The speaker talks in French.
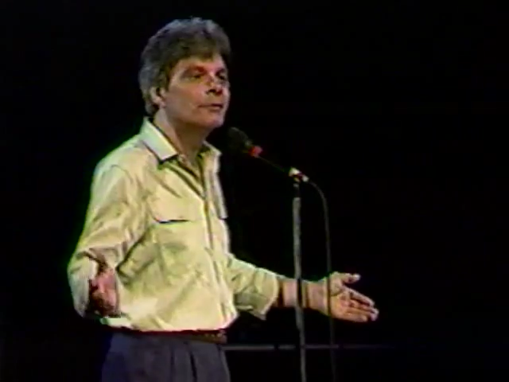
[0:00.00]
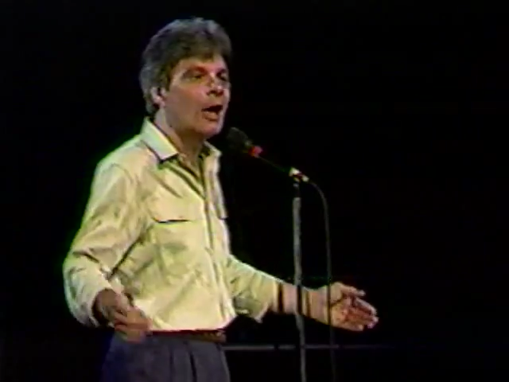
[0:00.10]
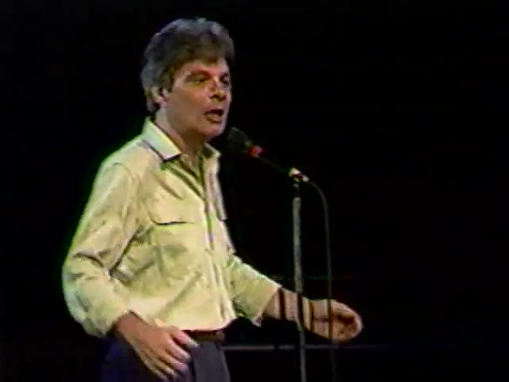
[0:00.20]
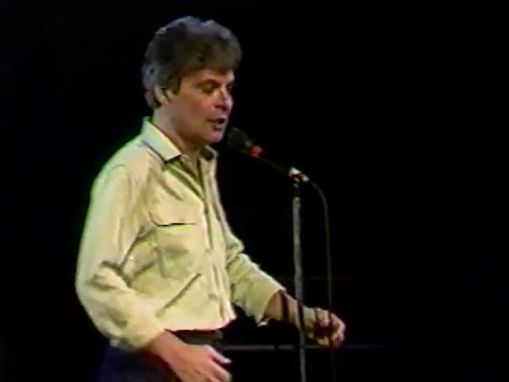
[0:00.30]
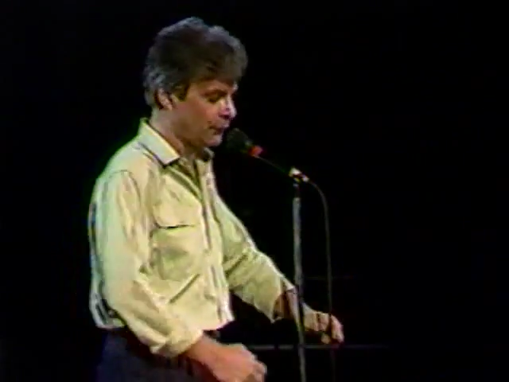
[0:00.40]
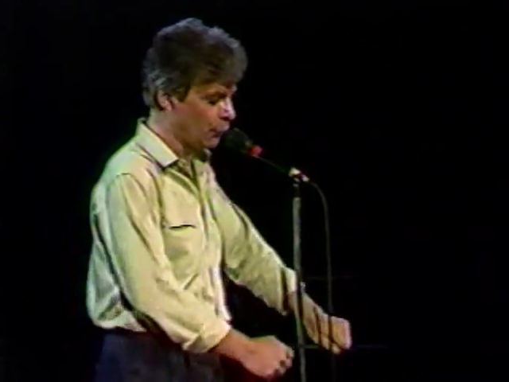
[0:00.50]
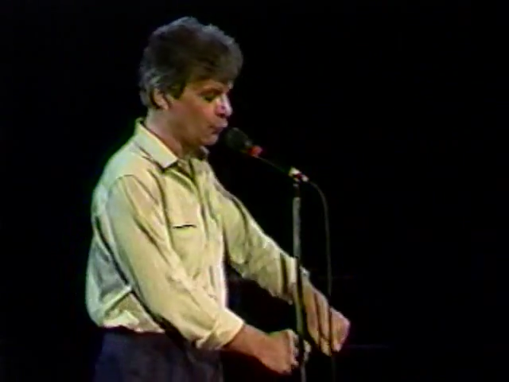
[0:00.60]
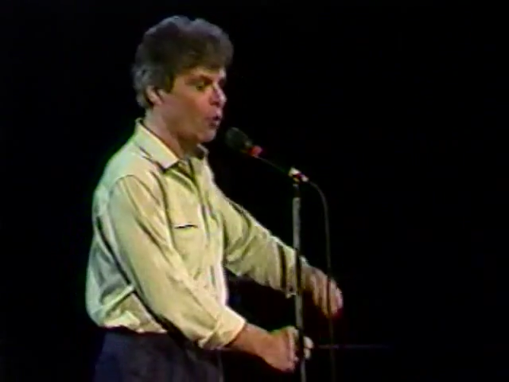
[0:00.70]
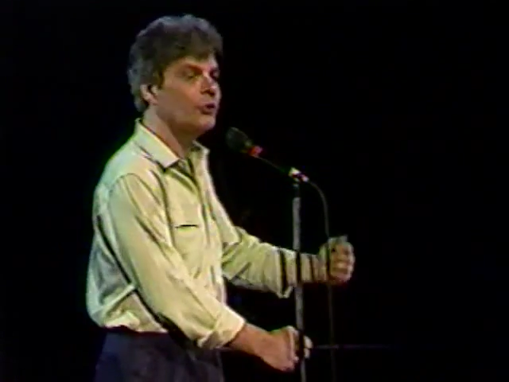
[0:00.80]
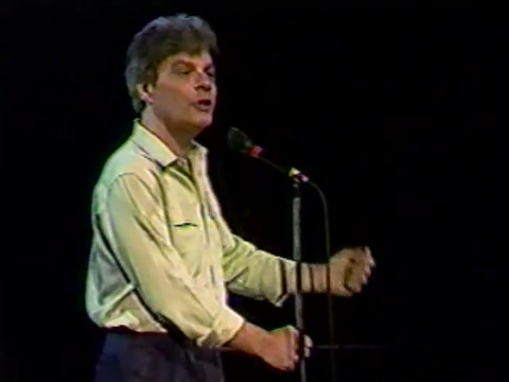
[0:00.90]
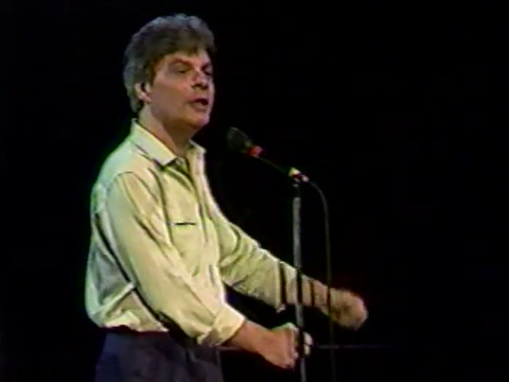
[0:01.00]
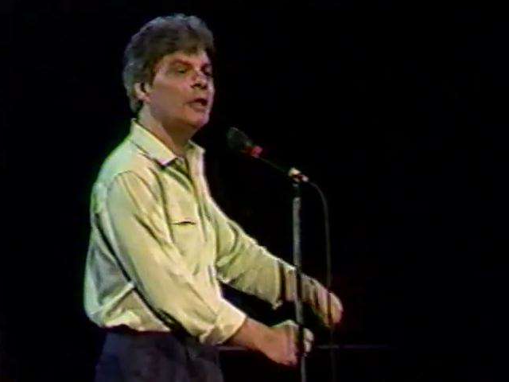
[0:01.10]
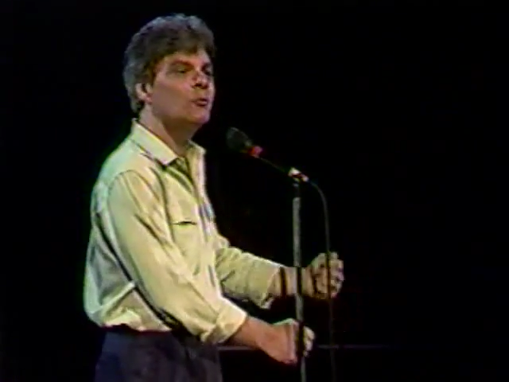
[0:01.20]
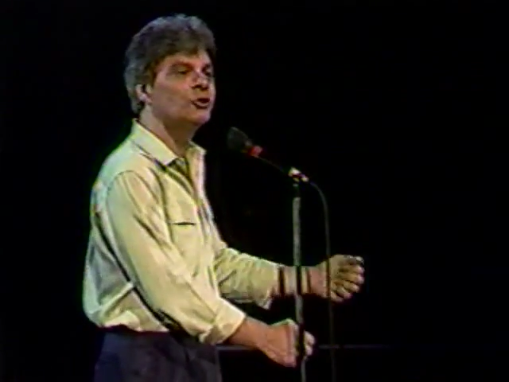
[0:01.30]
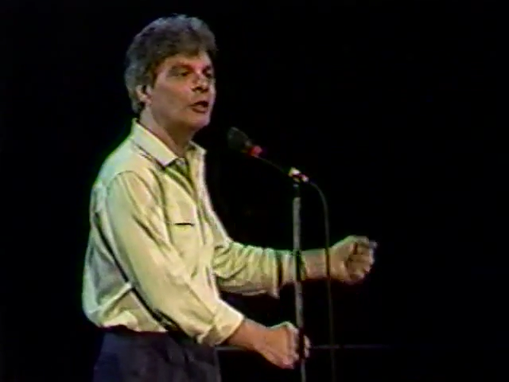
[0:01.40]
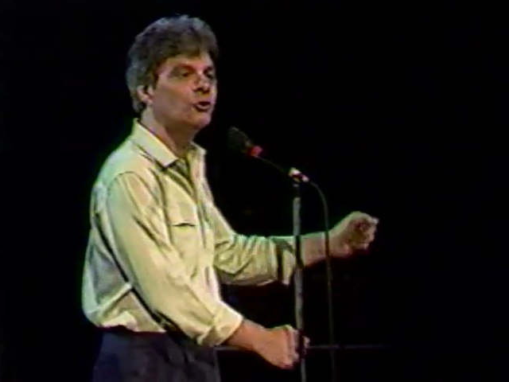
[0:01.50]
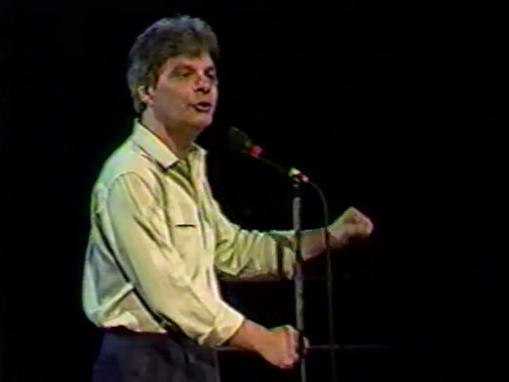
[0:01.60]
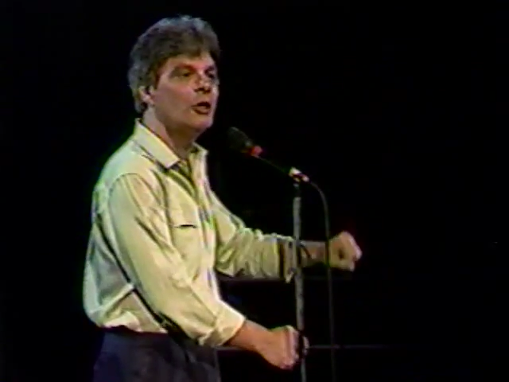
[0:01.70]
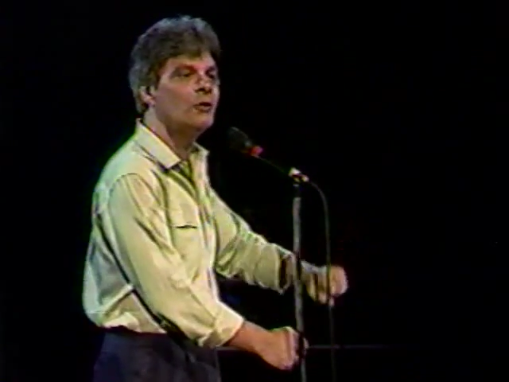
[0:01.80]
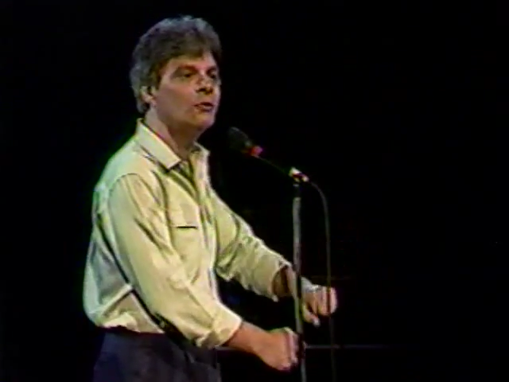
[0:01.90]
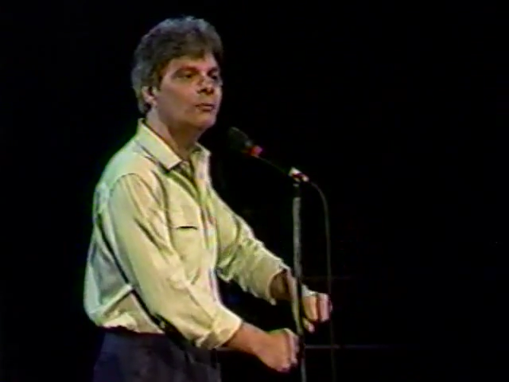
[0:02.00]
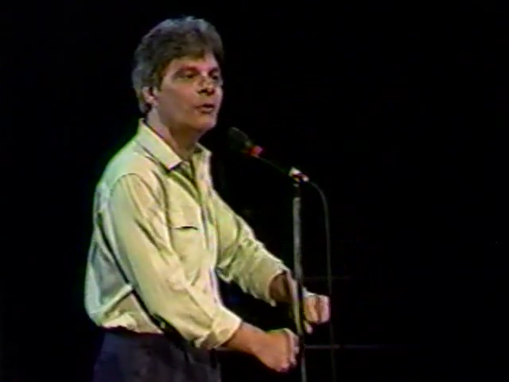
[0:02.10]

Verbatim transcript: Enlève deux, trois cuillerées, moi, je rajoute de l'eau.